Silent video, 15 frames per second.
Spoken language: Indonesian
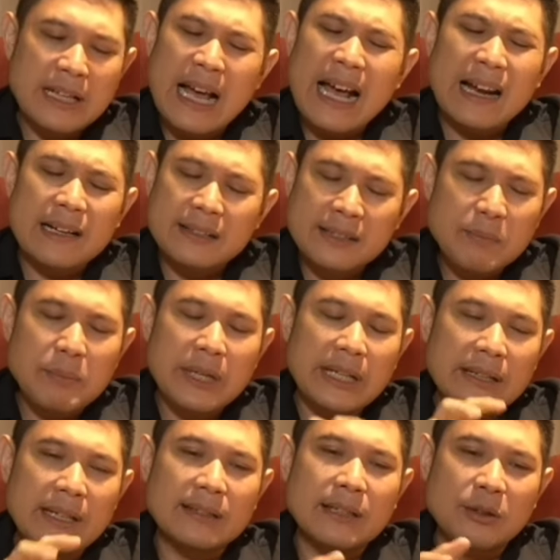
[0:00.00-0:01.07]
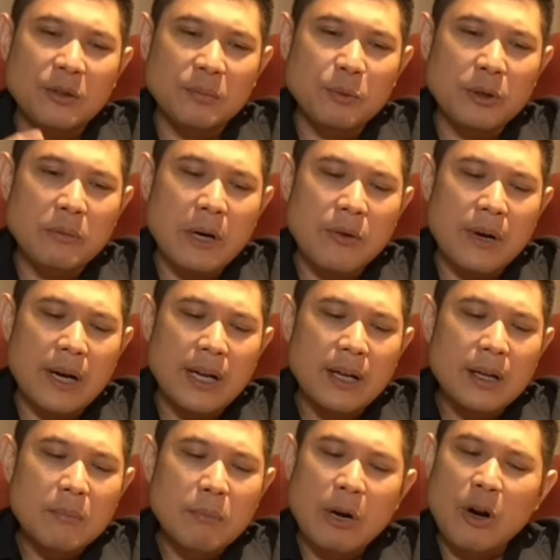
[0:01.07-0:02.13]
nggak ada sih perintah satupun bahwa
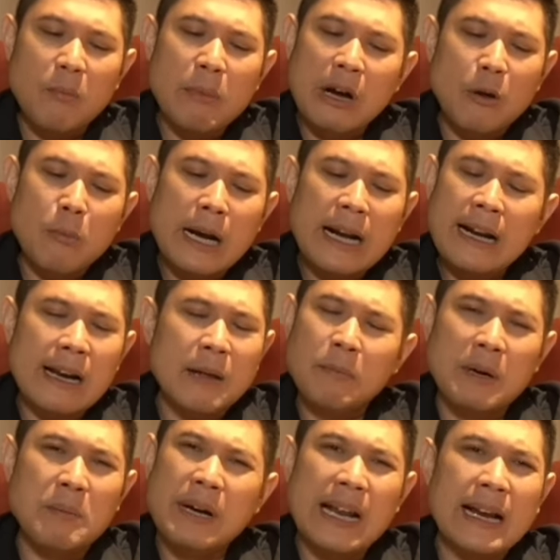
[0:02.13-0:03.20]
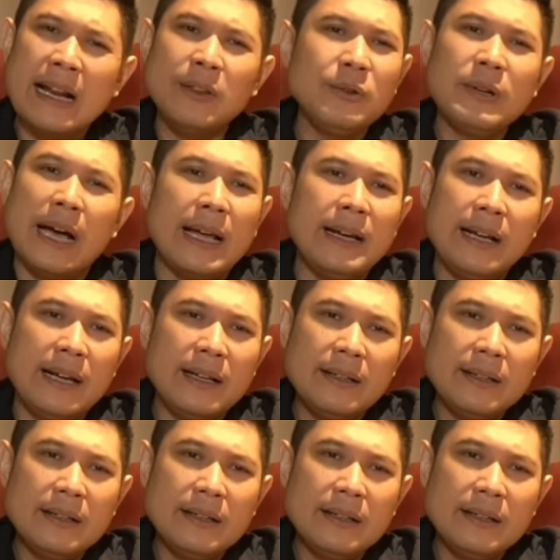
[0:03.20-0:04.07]
berlomba-lomba dalam kebenaran tuh nggak ada.